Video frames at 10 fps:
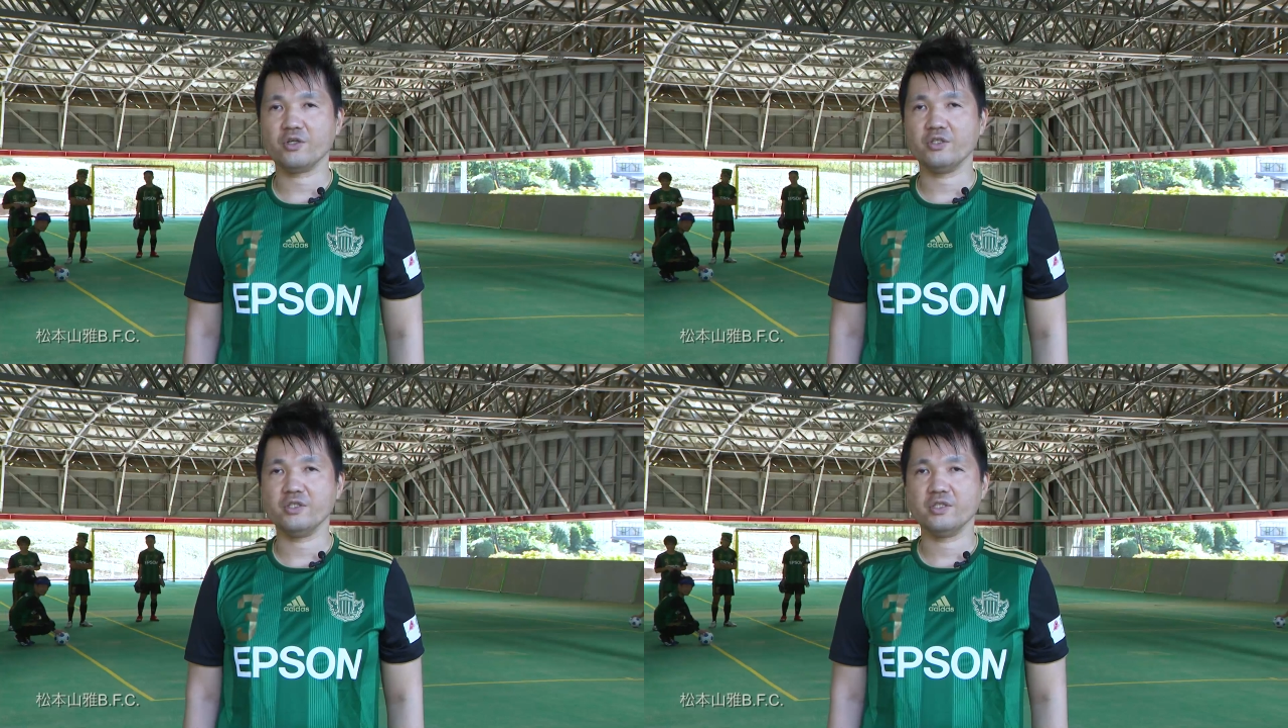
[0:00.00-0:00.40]

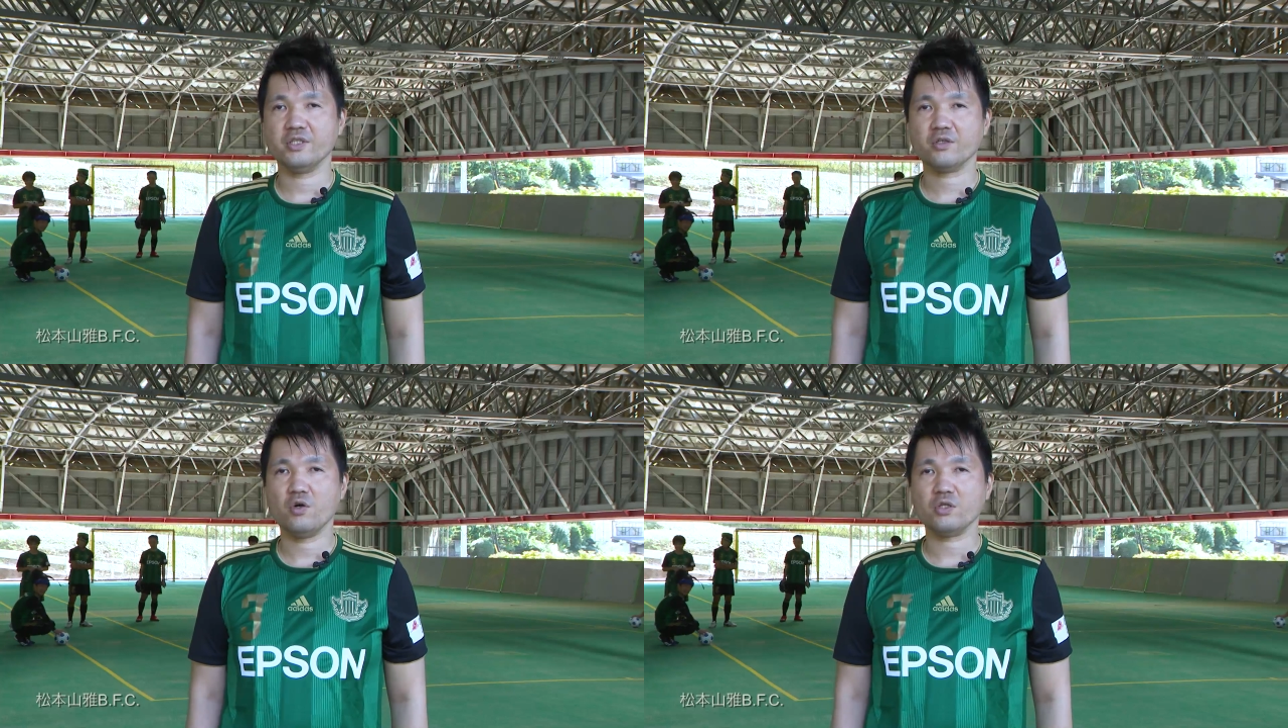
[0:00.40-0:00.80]
力
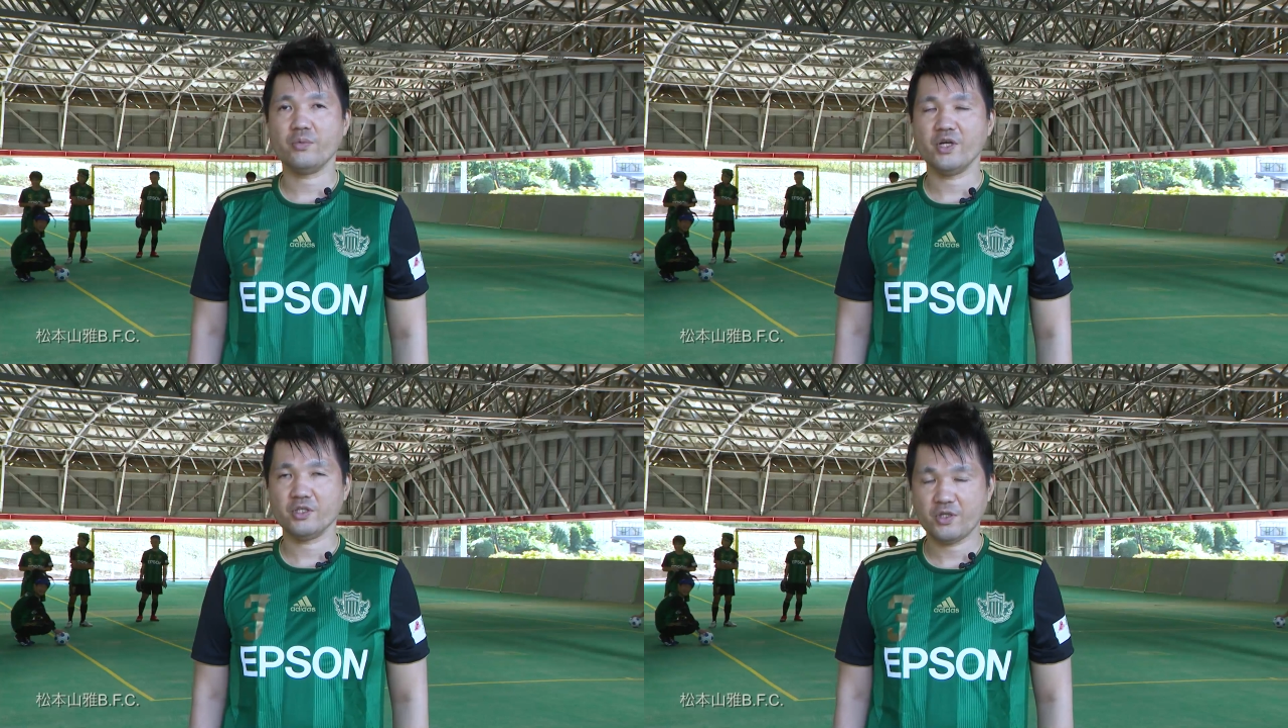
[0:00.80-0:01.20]
今後と
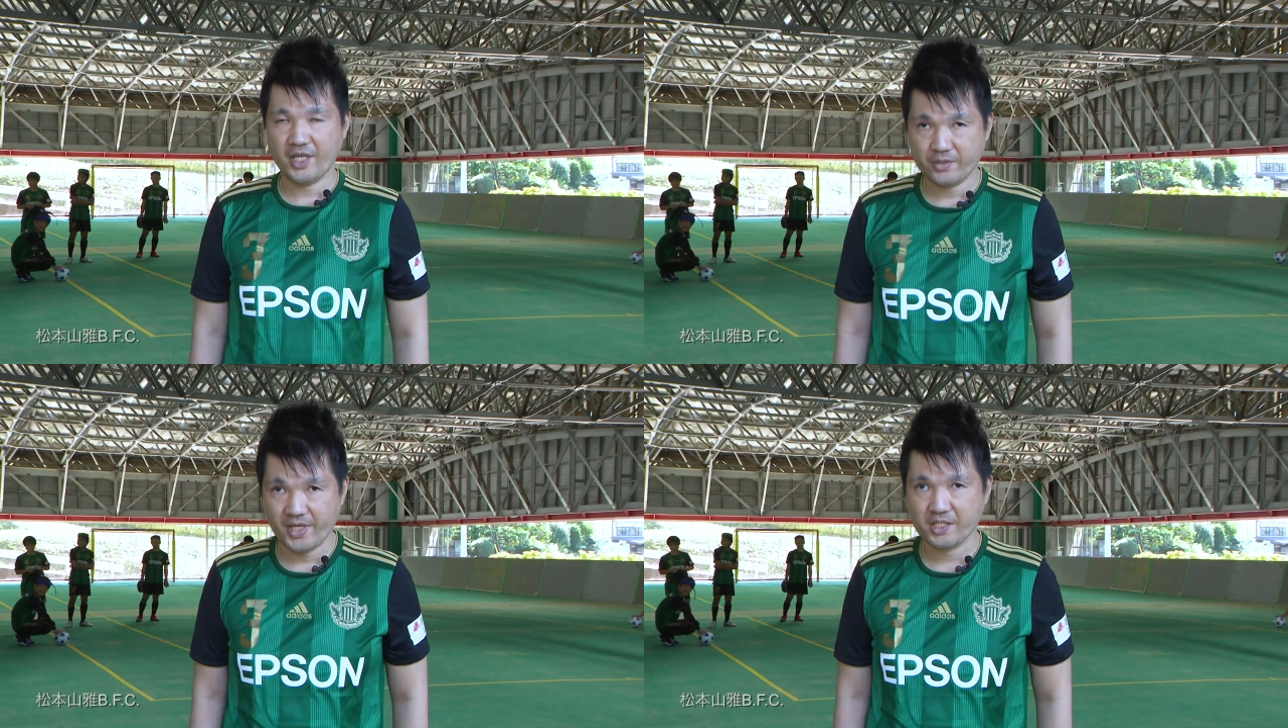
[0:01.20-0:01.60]
もよろしくお
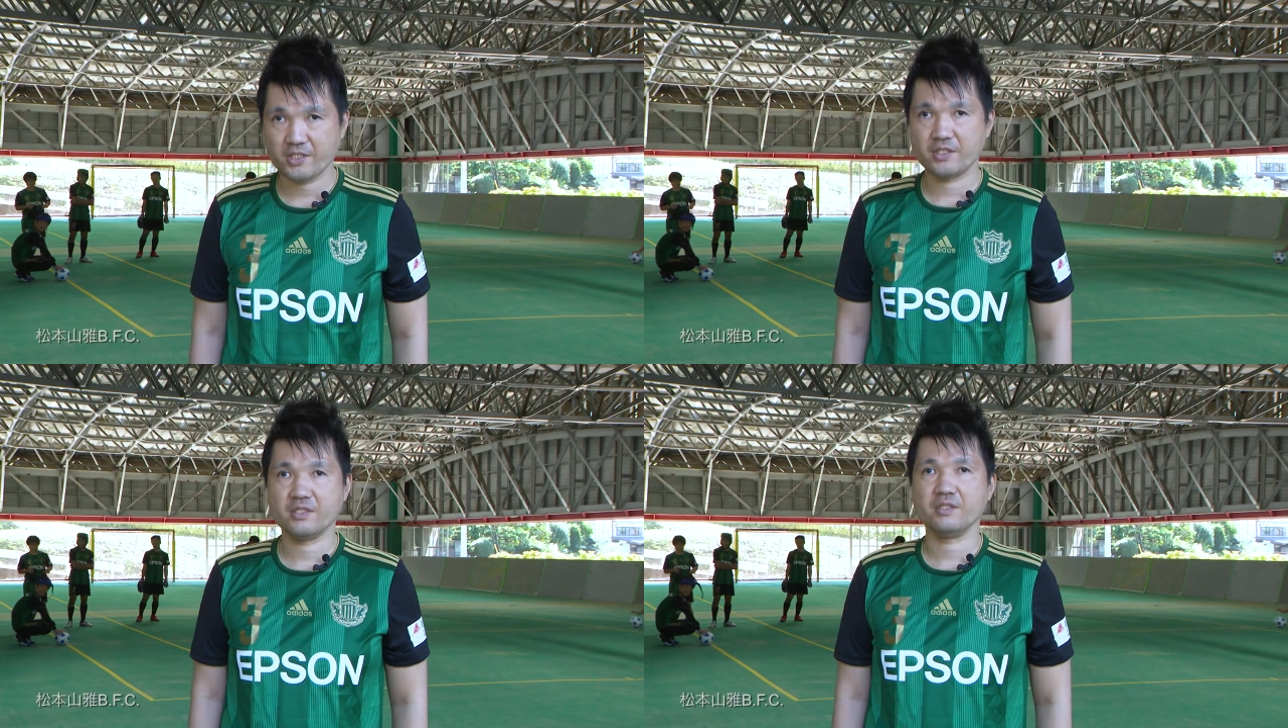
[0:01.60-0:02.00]
願いしま
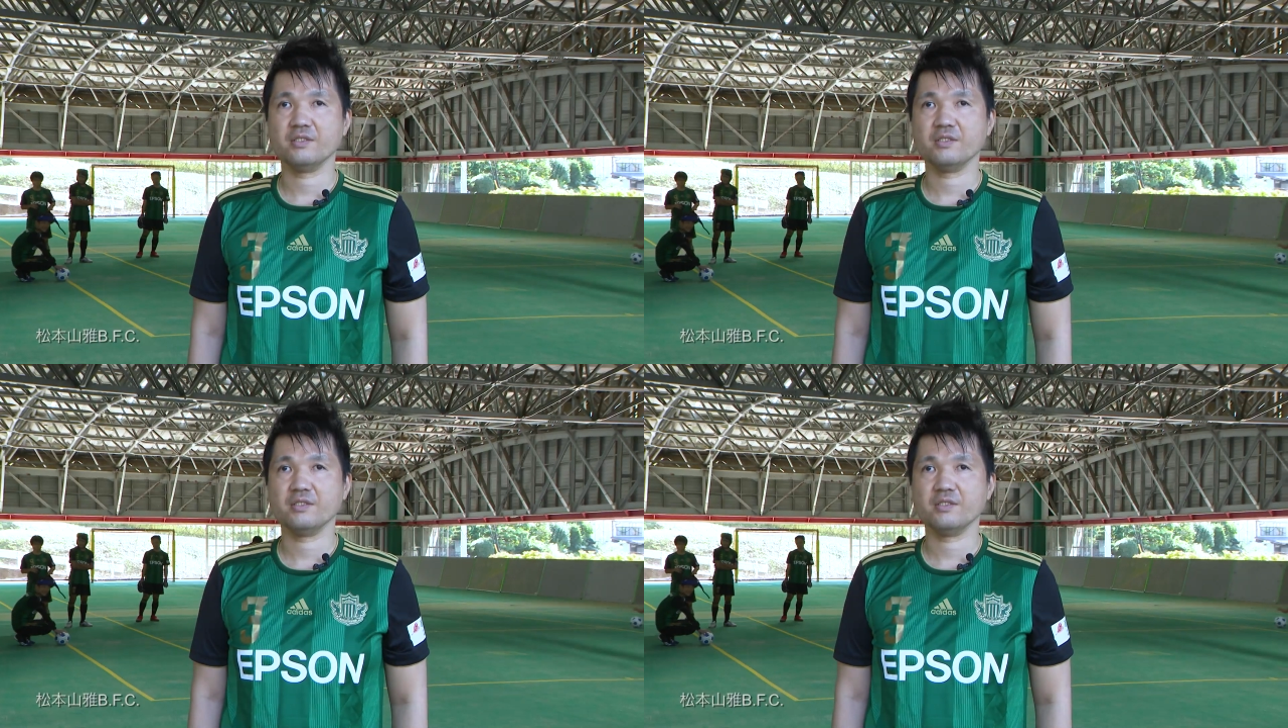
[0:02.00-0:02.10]
す。